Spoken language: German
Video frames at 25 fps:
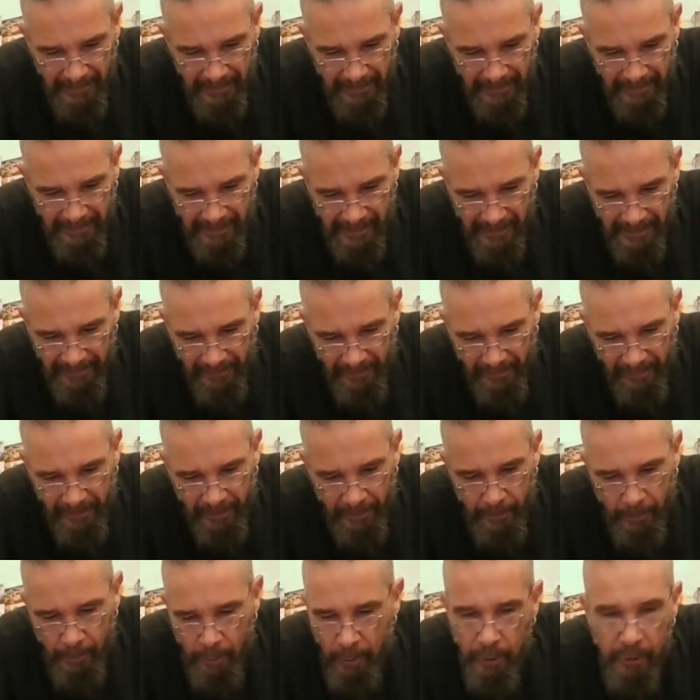Gerade so in
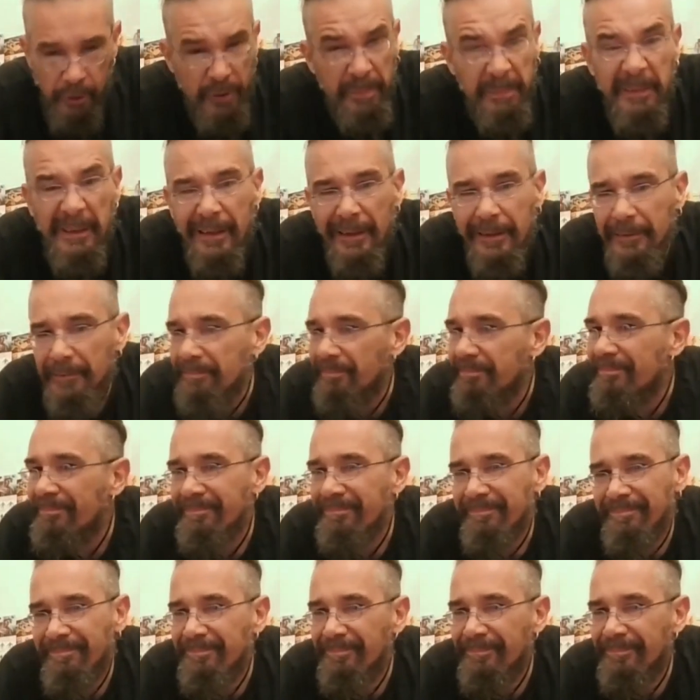den Hörspielen
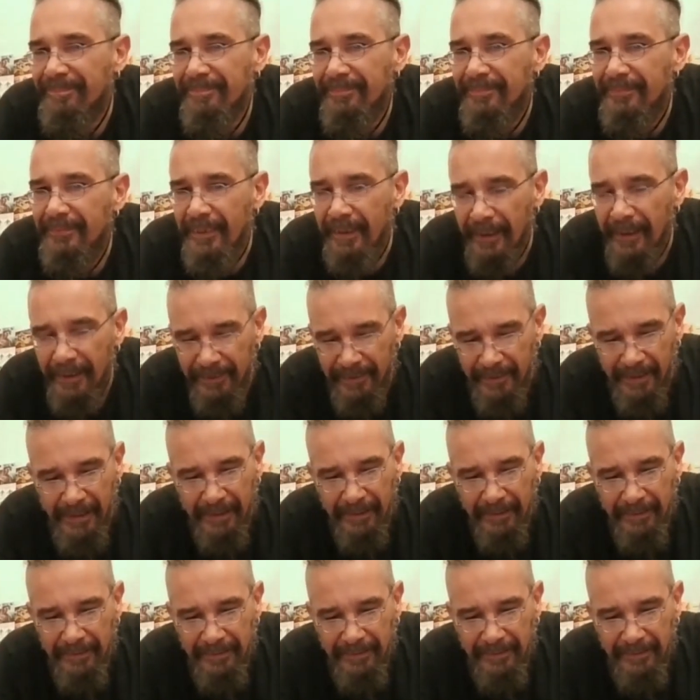ist er